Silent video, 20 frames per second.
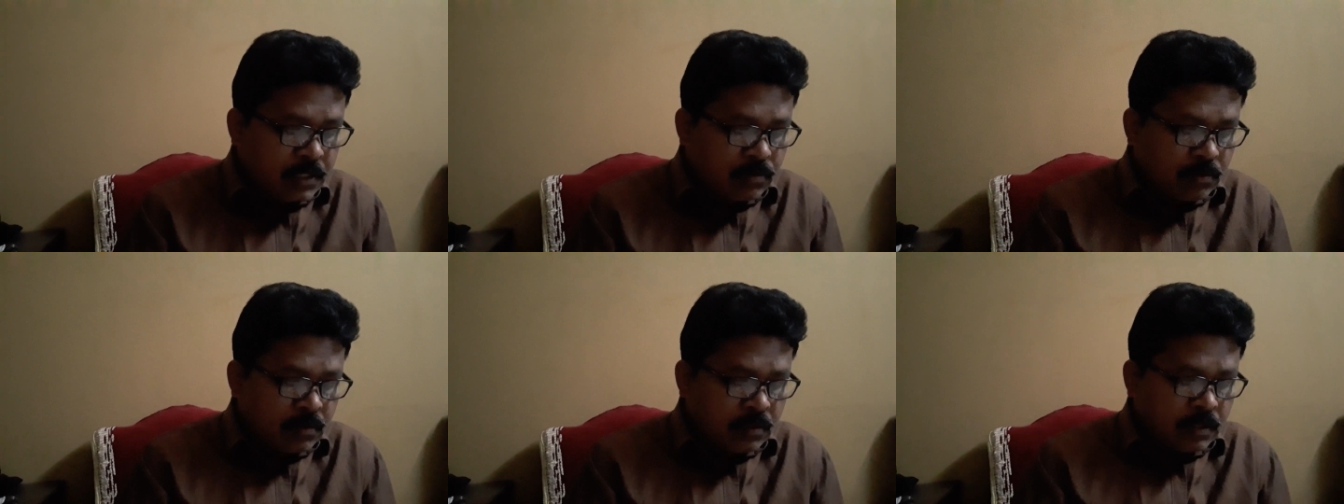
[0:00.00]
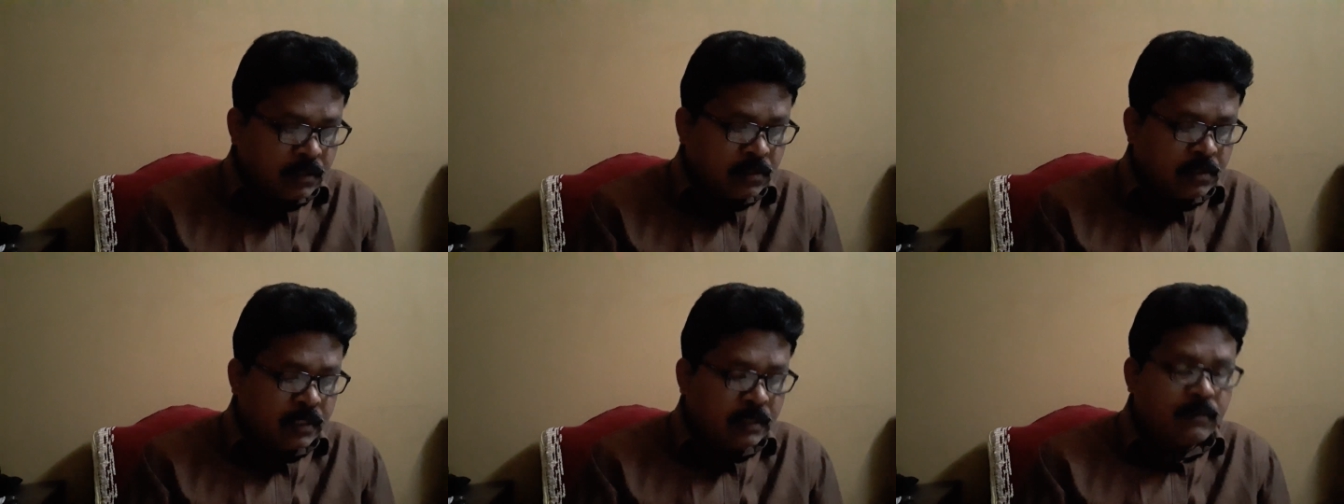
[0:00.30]

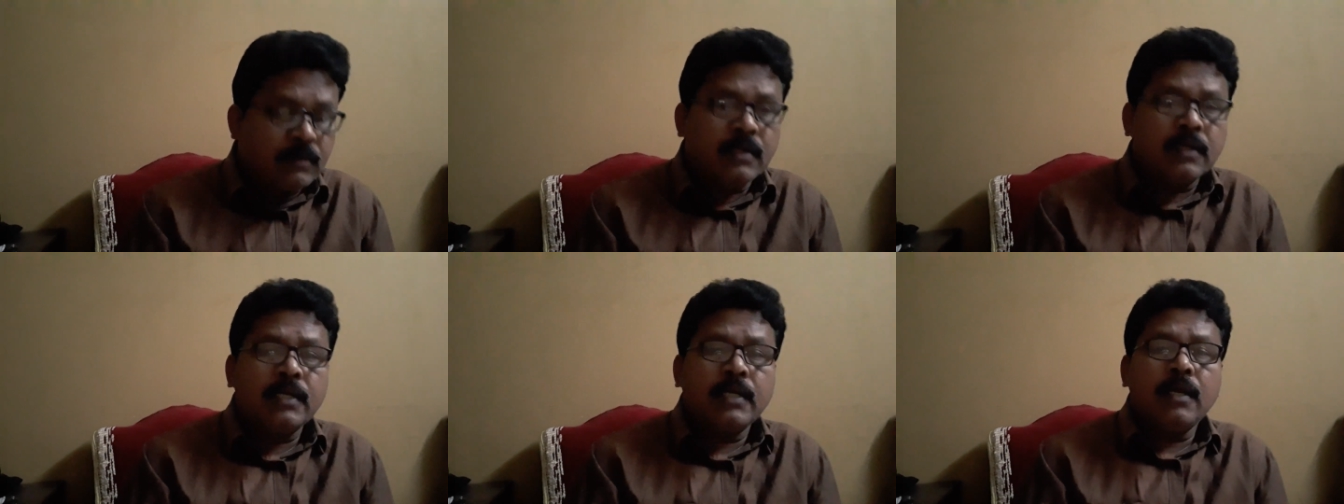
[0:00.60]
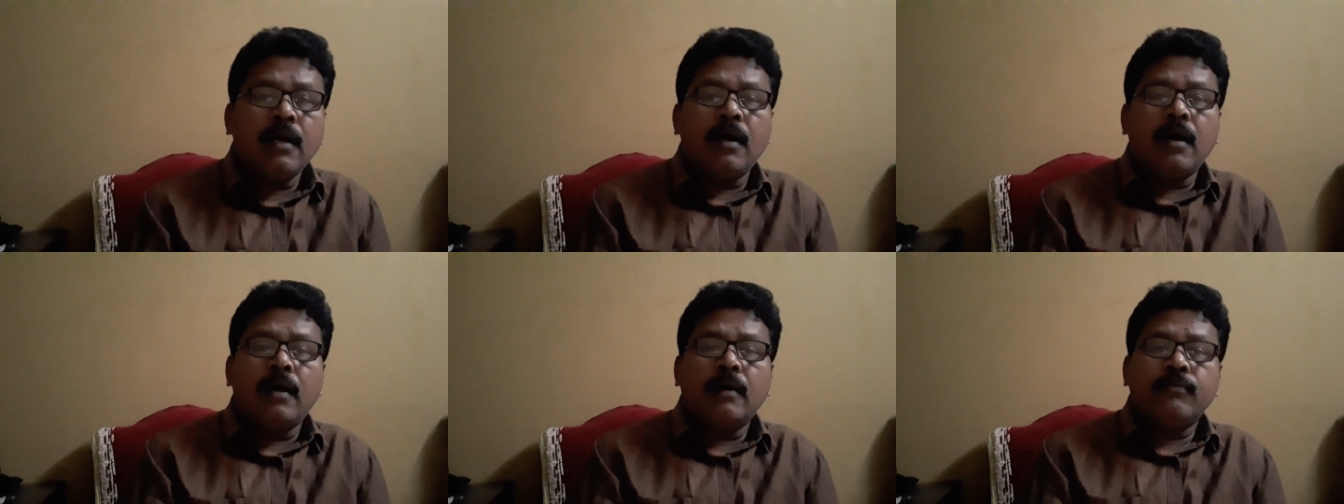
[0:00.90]
ట్వంటీ త్రీ వరకు
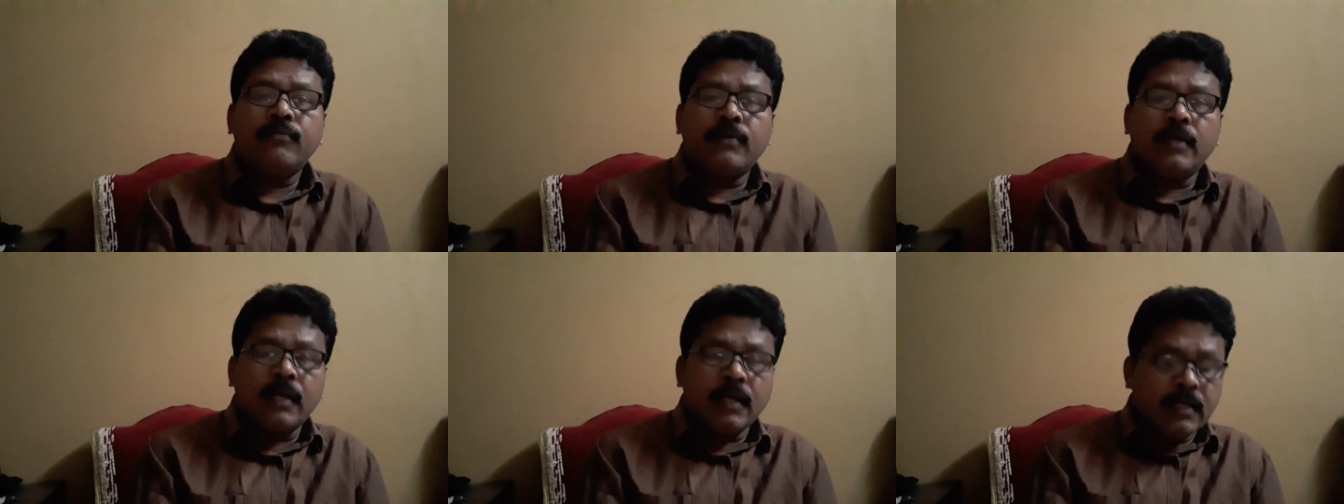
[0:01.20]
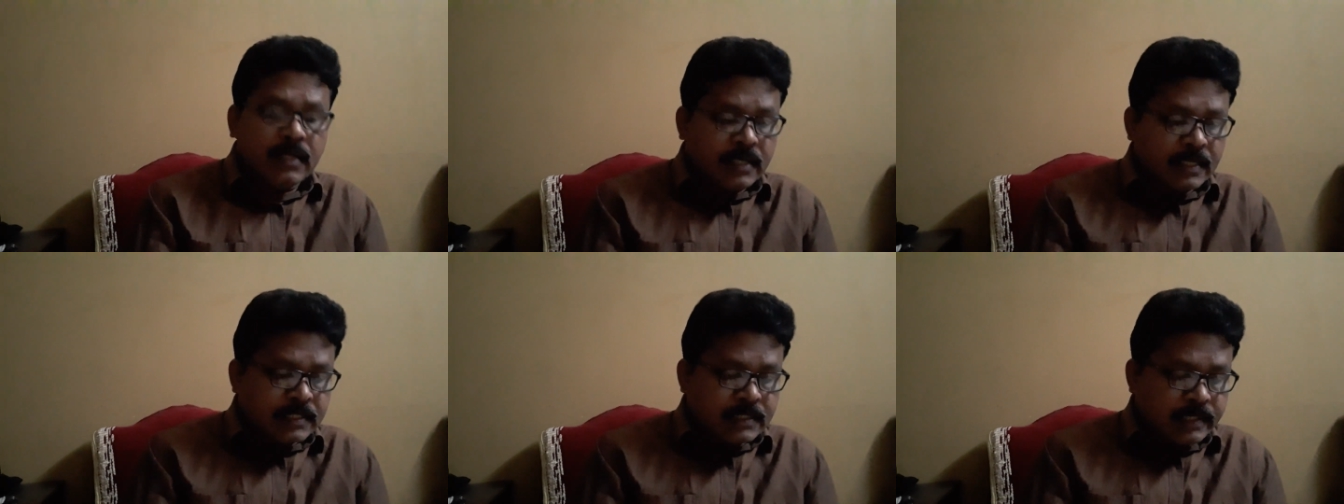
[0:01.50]
హాఫ్
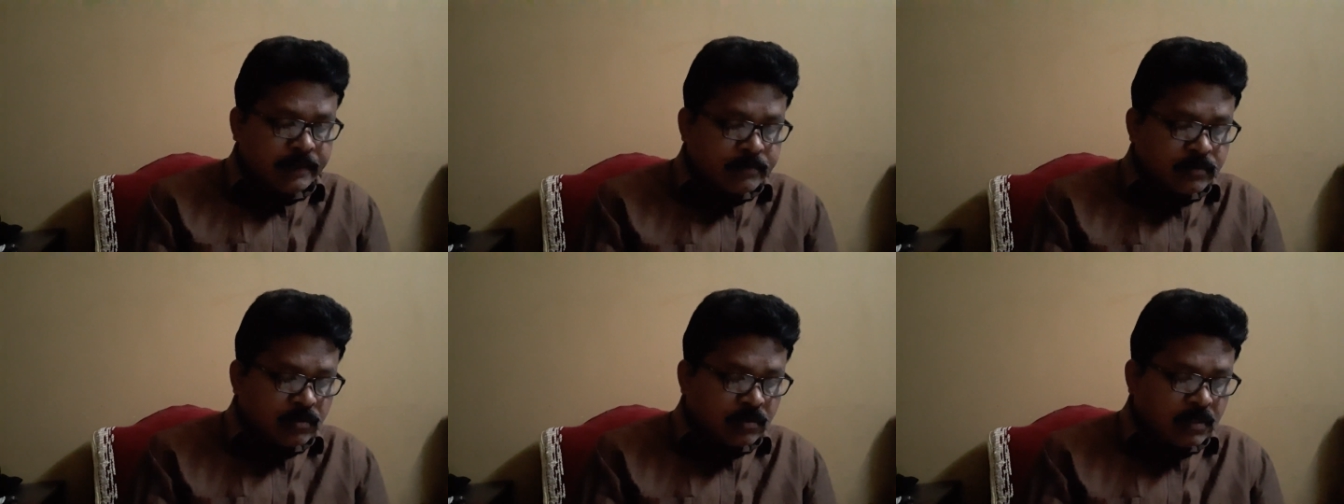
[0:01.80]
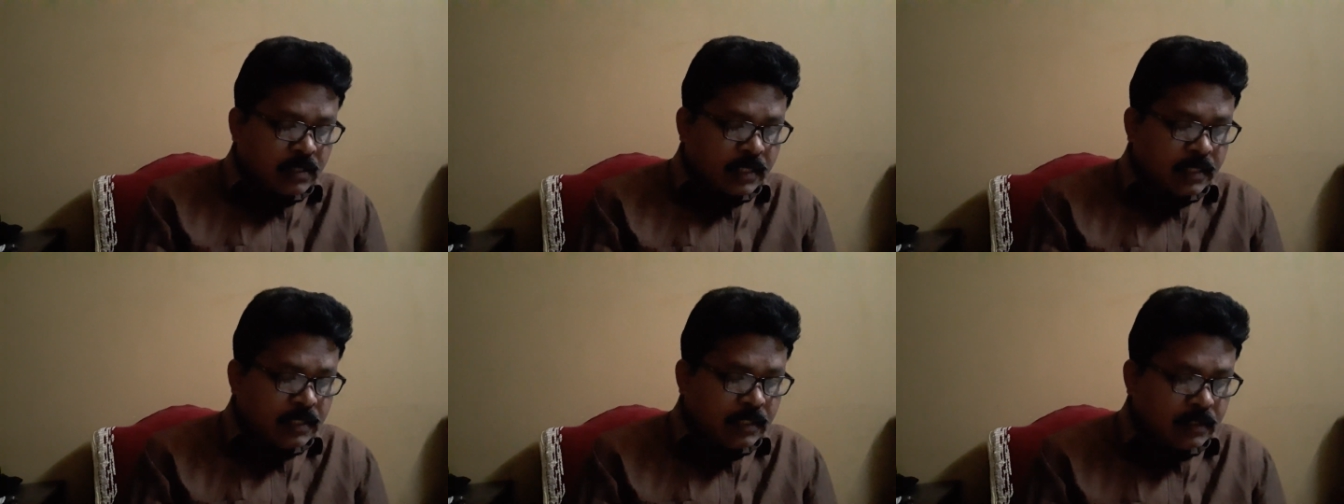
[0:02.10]
ఇయర్లీ ఎగ్జామ్స్
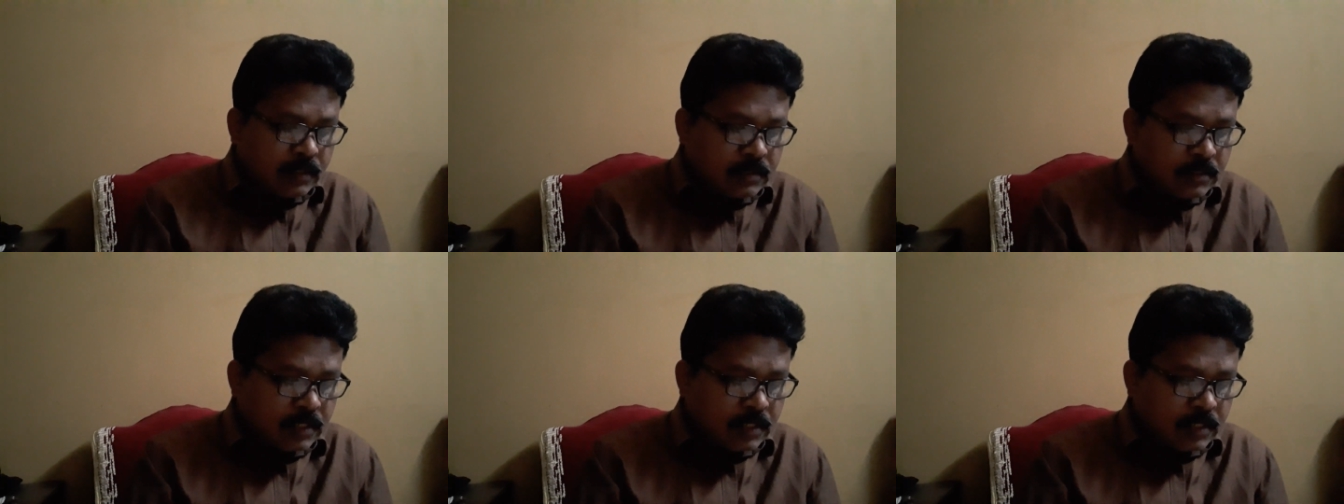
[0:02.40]
ఉంటాయి